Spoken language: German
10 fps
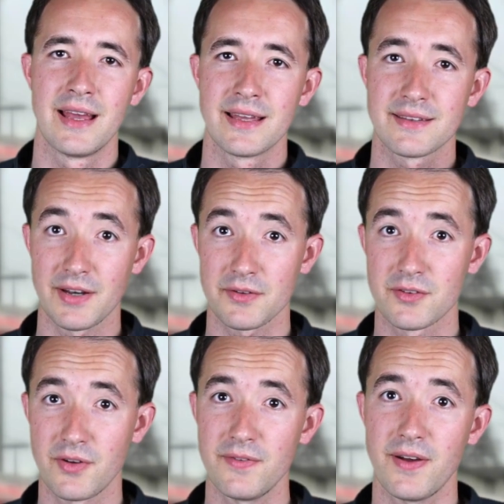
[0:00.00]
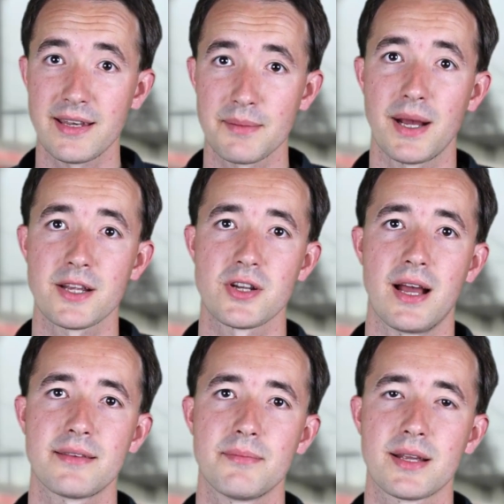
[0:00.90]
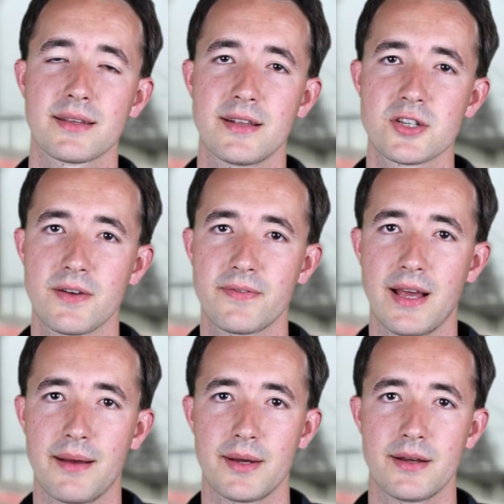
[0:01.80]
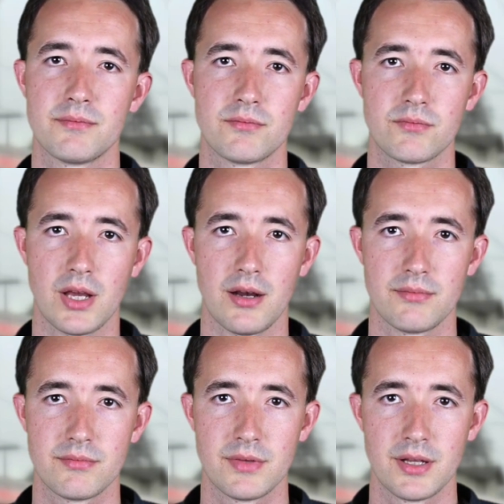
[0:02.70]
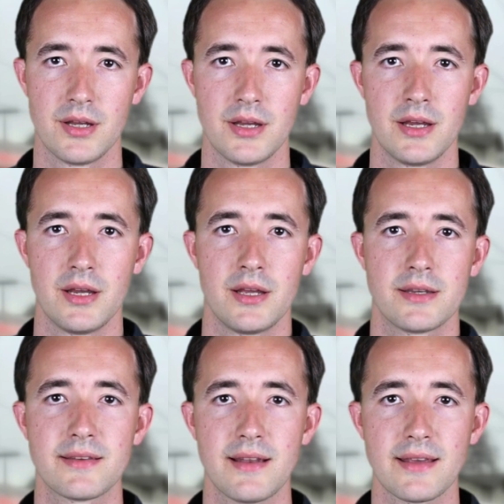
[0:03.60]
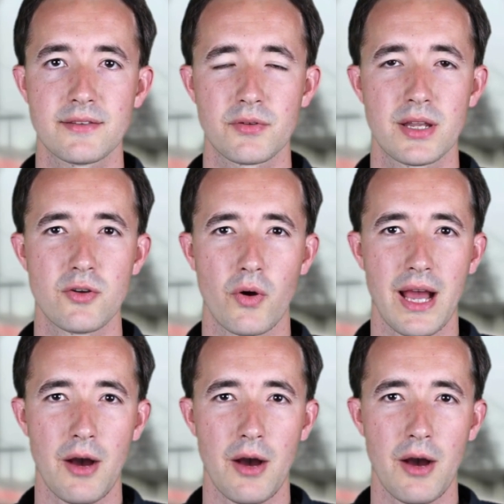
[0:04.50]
2012 hat die Bayerische Eisenbahngesellschaft aber ja, diese Leistungen neu